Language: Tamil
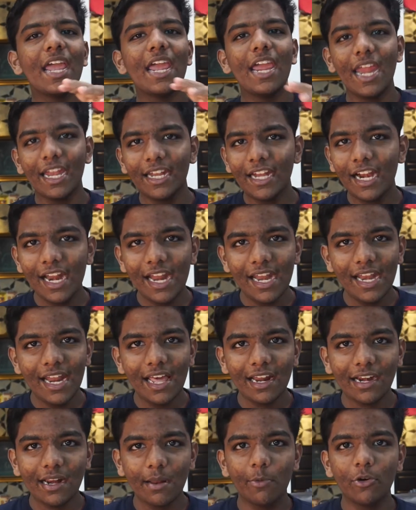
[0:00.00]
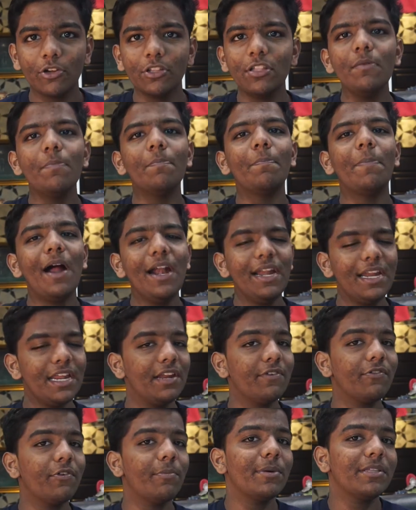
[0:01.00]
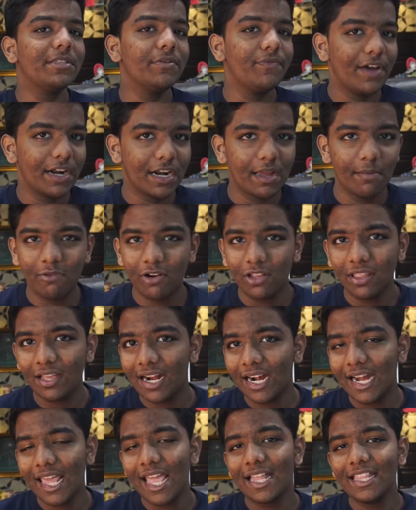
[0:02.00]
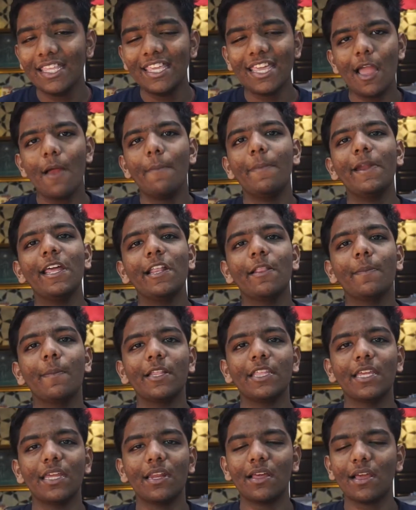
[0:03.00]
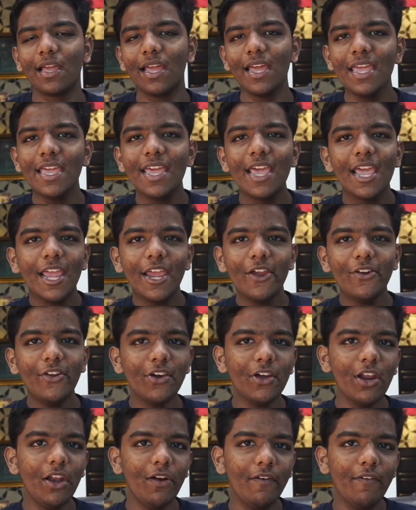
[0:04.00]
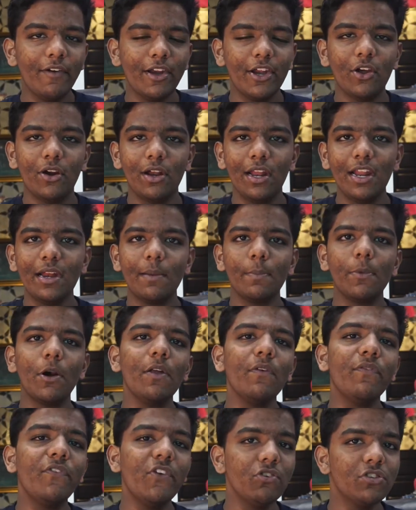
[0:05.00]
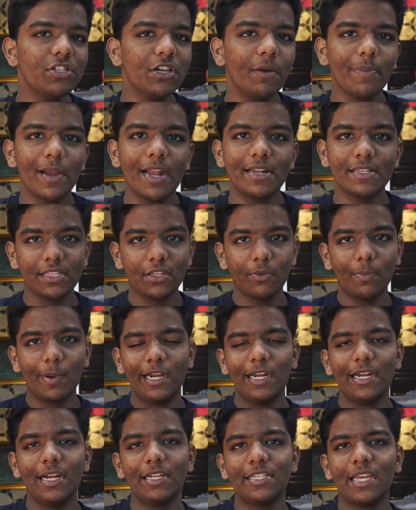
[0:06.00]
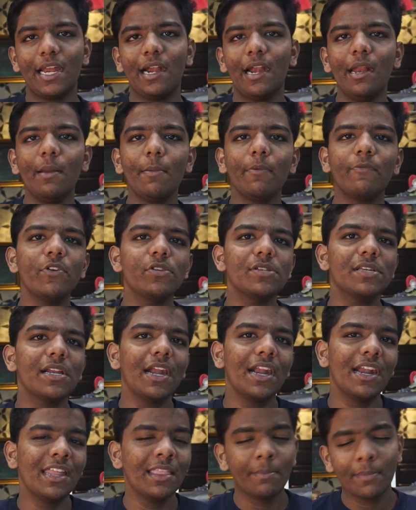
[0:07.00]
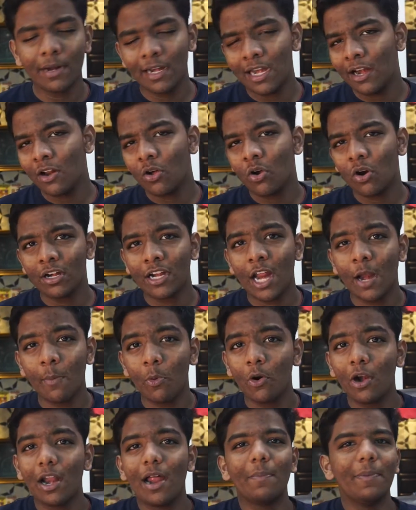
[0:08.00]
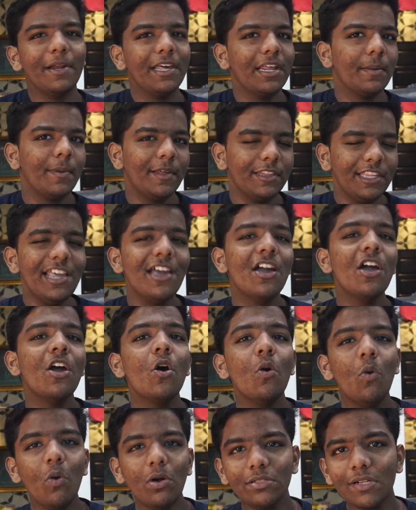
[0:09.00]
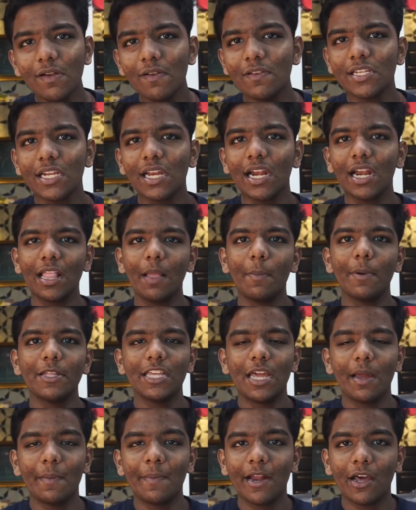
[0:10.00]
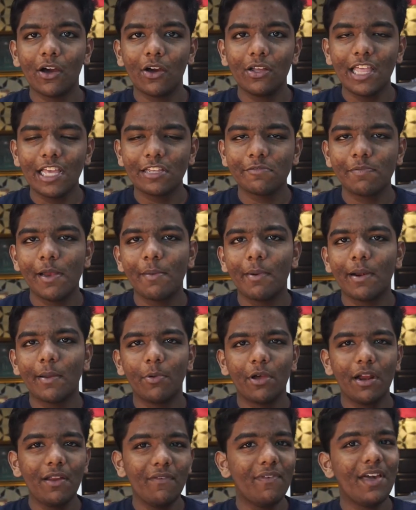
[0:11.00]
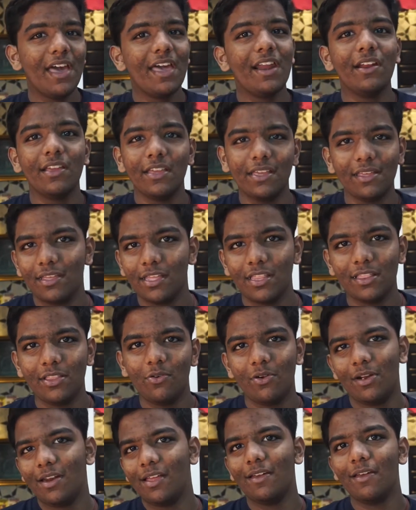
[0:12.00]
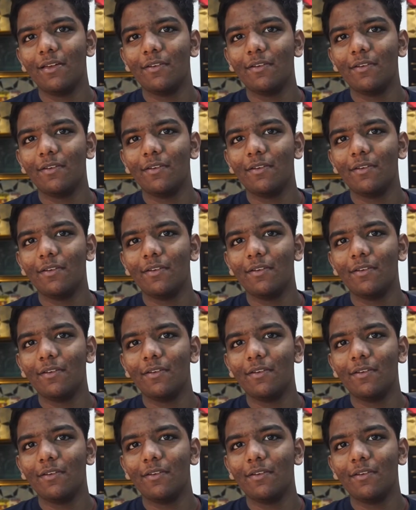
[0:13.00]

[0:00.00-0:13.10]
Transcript: என்டர்டெயினாக இருக்க போது பட் இன்ஃபர்மேட்டிவாக இருக்க போகிறது கிடையாது ஏன் அப்படிங்கிறது பார்த்தீங்கன்னாக்கா இன்னைக்குள்ள வீடியோவில் நம்மளோட ஃபியூச்சர் பிளான்ஸ் இந்த பர்டிகுலர் சேனலில் நம்ம ஃபியூச்சரில் என்ன மாதிரியான கண்டென்ட் போடலாம் அப்படிங்கிற பற்றி ஒரு சில விஷயங்களை தான் பார்த்திங்க அப்படின்னாக்கா வந்து எக்ஸ்பிளைன் பண்ண போகிறேன் வேறு எந்த ஒரு